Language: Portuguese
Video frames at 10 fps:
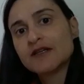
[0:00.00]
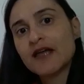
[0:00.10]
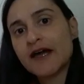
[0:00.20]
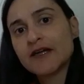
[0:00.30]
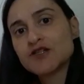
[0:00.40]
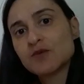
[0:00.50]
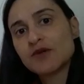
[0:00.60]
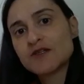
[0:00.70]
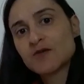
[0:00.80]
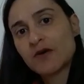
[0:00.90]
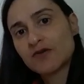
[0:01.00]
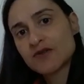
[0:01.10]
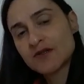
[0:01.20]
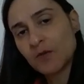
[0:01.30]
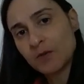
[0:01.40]
da Rede Municipal de
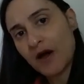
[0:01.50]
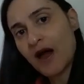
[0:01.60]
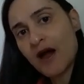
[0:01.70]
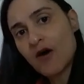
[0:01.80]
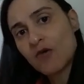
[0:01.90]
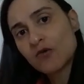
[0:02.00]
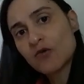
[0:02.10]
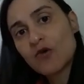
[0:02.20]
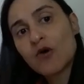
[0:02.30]
São Paulo,